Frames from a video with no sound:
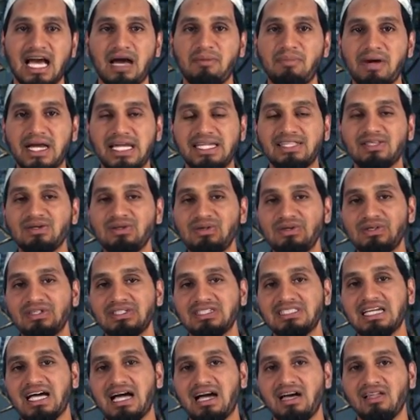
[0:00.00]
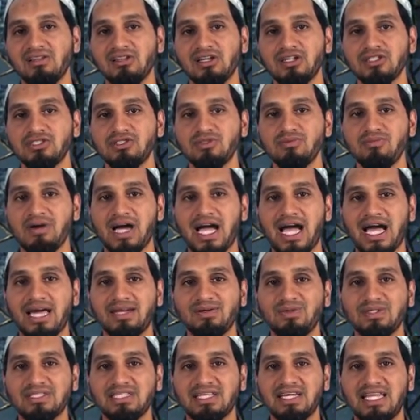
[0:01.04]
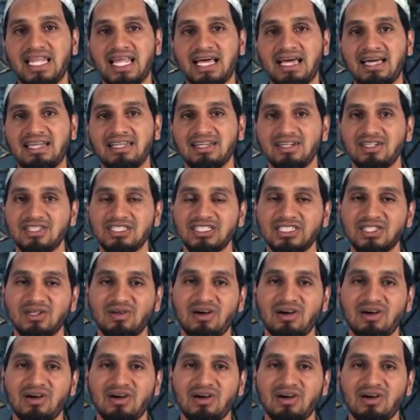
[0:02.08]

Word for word: อภัยโทษจากอัลลอฮฺซุบฮานหัวตาลาแล้วก็